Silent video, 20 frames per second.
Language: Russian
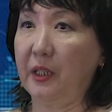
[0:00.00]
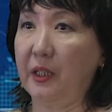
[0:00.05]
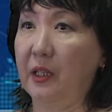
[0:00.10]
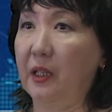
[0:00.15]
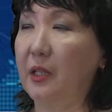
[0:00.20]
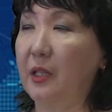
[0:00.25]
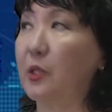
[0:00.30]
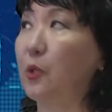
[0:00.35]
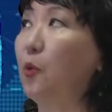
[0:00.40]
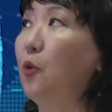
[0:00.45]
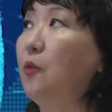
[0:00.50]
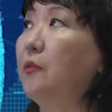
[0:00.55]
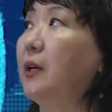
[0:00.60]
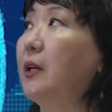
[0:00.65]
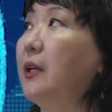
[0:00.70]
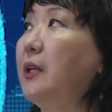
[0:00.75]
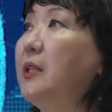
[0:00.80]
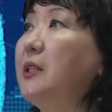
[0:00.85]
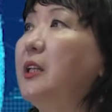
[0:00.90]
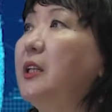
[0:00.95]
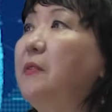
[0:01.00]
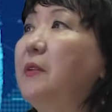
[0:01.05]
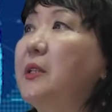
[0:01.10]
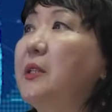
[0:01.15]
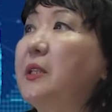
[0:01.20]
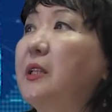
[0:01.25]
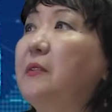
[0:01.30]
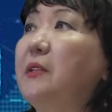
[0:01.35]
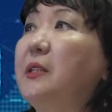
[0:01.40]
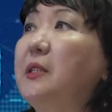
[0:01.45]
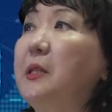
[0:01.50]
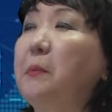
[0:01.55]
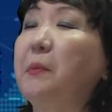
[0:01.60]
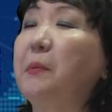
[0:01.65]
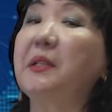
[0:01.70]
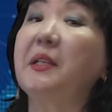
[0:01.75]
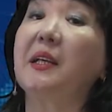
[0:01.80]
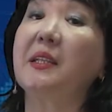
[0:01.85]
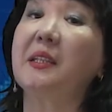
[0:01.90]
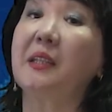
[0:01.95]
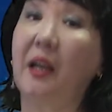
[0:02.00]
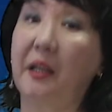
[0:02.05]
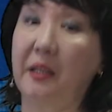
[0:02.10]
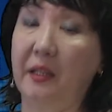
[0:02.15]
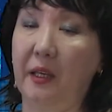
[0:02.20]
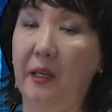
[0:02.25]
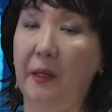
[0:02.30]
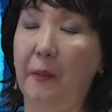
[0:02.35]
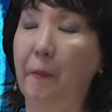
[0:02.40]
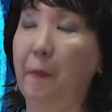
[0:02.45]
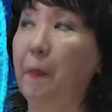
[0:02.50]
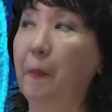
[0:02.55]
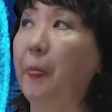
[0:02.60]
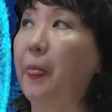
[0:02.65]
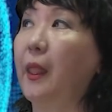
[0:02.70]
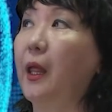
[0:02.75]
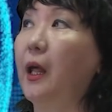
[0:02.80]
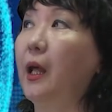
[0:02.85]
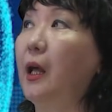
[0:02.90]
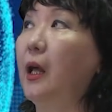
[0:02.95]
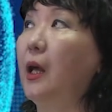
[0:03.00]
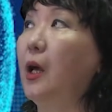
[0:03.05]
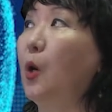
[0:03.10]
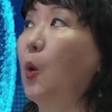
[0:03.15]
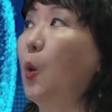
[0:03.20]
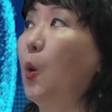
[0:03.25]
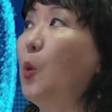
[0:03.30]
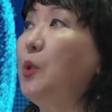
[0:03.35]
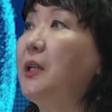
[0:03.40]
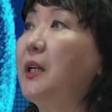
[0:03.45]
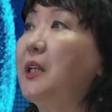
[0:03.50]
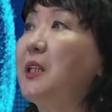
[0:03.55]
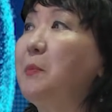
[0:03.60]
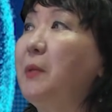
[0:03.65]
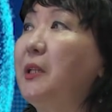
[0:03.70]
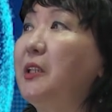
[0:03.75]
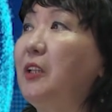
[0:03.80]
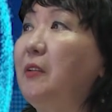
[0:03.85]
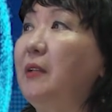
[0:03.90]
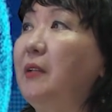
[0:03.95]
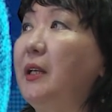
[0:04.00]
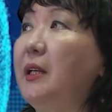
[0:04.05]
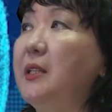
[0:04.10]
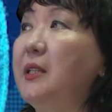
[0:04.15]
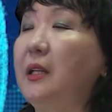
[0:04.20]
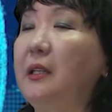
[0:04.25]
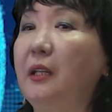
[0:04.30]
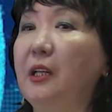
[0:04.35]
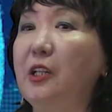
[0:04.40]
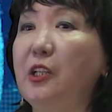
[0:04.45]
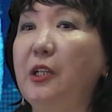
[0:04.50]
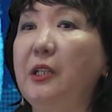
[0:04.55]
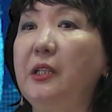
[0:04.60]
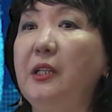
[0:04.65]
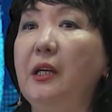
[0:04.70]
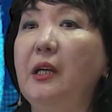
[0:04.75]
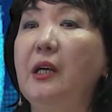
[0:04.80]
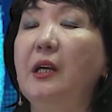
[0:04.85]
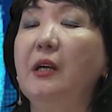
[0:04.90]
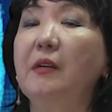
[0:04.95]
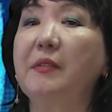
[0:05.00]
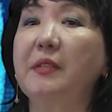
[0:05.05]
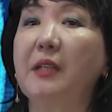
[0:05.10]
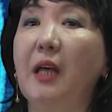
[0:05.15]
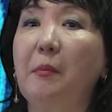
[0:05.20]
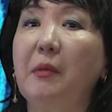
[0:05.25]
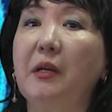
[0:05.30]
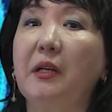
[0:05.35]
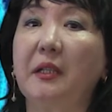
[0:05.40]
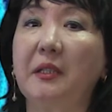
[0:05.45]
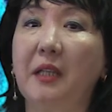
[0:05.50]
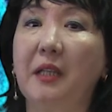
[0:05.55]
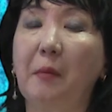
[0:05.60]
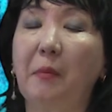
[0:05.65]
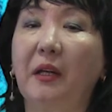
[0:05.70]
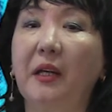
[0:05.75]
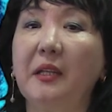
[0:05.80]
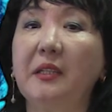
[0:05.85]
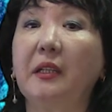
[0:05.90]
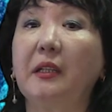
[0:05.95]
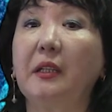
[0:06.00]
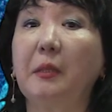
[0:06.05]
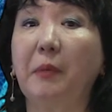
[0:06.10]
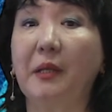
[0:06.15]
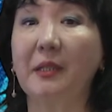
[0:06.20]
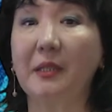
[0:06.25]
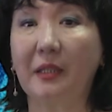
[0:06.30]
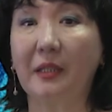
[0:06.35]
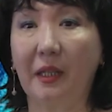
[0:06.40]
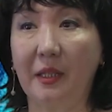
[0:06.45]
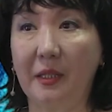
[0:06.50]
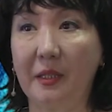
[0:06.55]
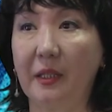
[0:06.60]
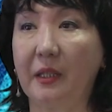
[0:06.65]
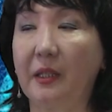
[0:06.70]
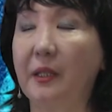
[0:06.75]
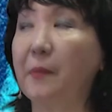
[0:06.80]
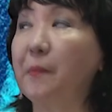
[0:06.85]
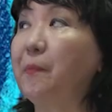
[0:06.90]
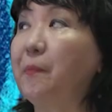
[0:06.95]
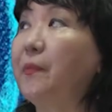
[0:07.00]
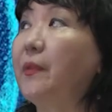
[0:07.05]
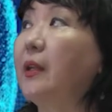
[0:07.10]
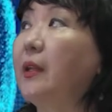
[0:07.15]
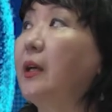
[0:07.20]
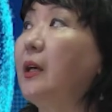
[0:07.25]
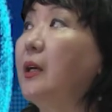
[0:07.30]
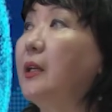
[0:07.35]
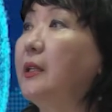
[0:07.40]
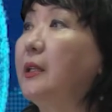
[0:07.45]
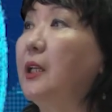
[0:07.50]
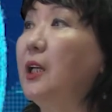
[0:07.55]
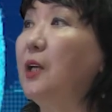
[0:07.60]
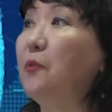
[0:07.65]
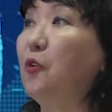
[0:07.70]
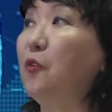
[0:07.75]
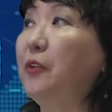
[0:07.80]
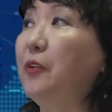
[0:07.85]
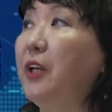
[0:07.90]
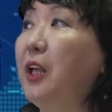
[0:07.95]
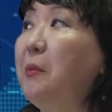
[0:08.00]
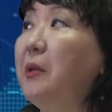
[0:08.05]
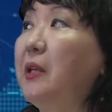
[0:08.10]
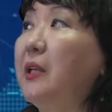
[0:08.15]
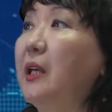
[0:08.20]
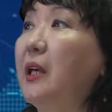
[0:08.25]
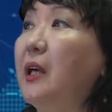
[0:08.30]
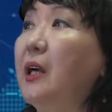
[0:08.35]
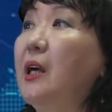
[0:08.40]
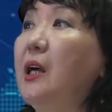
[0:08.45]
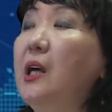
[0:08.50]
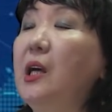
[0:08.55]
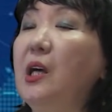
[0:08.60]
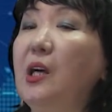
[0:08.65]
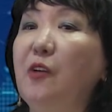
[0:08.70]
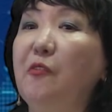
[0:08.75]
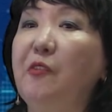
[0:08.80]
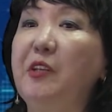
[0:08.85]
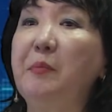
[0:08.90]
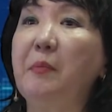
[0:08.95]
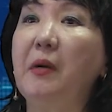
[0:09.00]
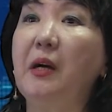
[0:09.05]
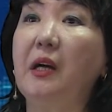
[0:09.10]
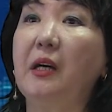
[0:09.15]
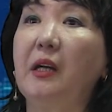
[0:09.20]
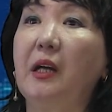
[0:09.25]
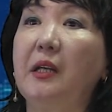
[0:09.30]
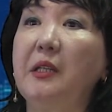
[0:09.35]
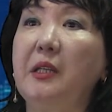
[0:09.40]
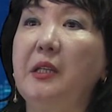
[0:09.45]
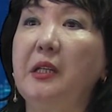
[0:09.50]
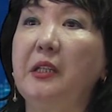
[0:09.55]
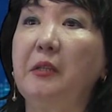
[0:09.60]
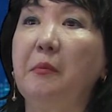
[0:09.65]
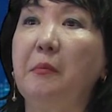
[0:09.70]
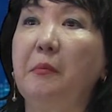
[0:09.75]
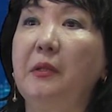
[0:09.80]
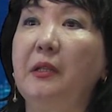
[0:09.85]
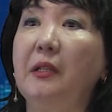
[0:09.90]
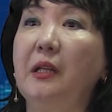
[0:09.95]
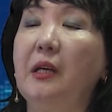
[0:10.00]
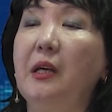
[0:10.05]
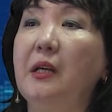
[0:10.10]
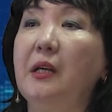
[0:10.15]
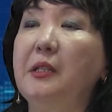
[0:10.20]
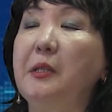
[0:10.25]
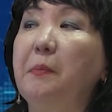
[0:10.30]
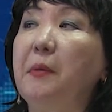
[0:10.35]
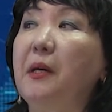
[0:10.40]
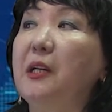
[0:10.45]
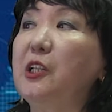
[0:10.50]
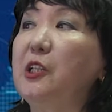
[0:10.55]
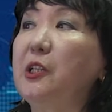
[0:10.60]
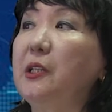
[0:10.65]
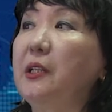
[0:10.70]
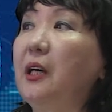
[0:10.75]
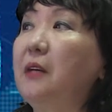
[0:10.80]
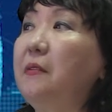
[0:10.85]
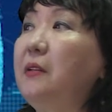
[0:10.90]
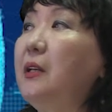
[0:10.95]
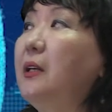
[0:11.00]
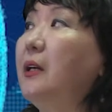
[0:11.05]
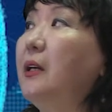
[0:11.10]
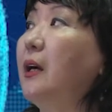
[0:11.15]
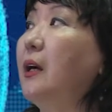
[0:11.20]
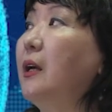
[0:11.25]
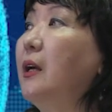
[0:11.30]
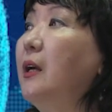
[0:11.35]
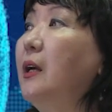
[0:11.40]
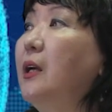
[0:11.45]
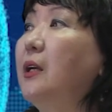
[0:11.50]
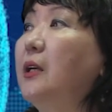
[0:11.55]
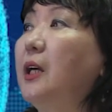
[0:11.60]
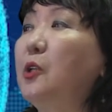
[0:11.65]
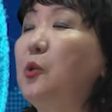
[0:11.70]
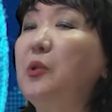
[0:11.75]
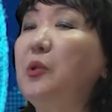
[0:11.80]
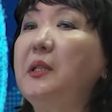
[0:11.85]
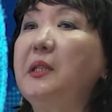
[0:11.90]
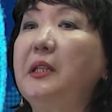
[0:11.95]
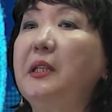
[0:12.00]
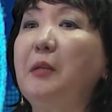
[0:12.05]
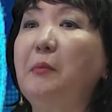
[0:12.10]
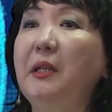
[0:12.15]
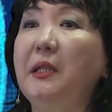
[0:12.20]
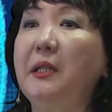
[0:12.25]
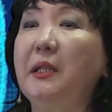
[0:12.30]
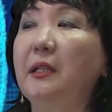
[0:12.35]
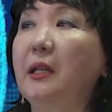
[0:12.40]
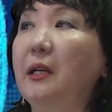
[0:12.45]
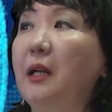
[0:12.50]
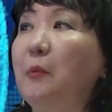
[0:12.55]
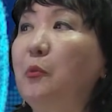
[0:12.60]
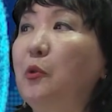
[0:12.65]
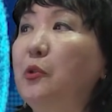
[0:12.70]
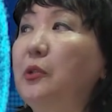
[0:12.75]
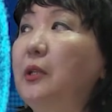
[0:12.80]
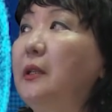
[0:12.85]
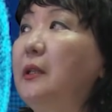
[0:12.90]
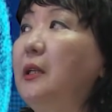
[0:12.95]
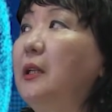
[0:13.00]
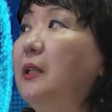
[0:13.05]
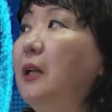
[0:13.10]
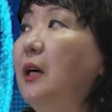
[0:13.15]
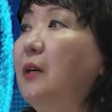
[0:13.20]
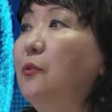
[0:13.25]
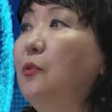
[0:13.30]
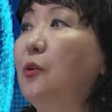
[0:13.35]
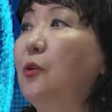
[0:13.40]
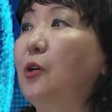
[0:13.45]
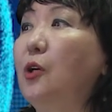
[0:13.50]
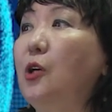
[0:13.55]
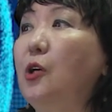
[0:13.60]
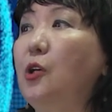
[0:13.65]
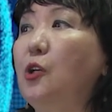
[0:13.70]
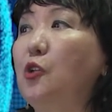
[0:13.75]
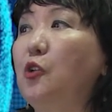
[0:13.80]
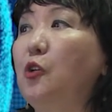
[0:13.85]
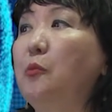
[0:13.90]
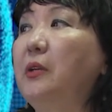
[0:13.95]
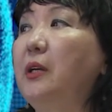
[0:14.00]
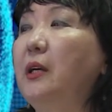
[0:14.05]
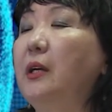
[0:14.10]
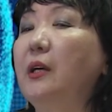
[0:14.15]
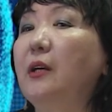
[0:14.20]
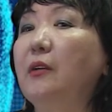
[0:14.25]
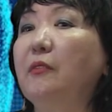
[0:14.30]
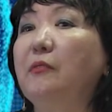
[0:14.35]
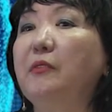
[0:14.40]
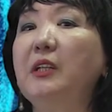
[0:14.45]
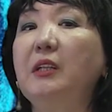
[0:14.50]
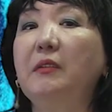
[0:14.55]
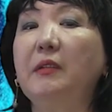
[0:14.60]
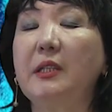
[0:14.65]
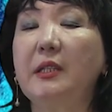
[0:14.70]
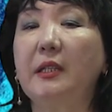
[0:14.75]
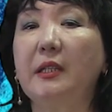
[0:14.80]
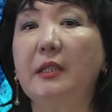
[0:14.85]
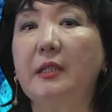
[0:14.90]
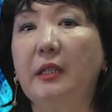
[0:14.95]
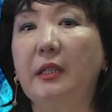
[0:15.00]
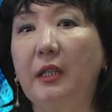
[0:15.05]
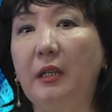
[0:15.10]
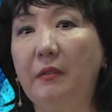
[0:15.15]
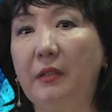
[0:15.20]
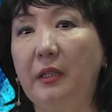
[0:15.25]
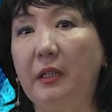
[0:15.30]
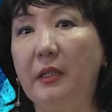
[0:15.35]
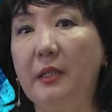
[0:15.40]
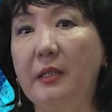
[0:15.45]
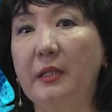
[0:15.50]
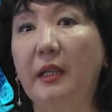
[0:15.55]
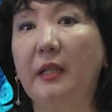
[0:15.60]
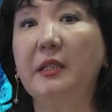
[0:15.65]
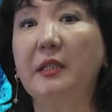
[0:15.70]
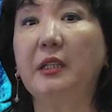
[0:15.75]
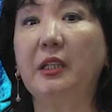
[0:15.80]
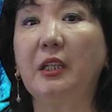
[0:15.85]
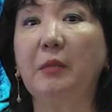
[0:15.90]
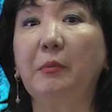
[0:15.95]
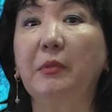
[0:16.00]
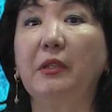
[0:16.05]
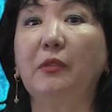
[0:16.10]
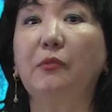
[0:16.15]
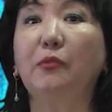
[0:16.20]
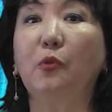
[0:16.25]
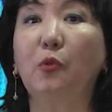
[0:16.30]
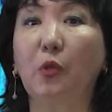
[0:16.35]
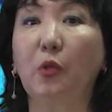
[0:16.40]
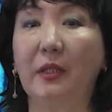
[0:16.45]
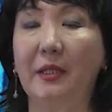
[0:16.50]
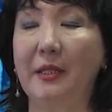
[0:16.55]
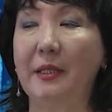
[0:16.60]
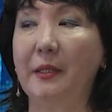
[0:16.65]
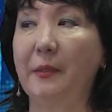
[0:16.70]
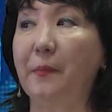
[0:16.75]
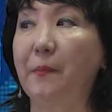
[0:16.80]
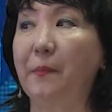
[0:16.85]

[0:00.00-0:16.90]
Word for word: городского и деревенского типа сознания. Он рассматривал эти отношения в самых разнообразных ипостасях. Для его времени весьма характерным был типаж человека, который стремительно работал для того, чтобы вырваться из деревни и стать кем-то в городе.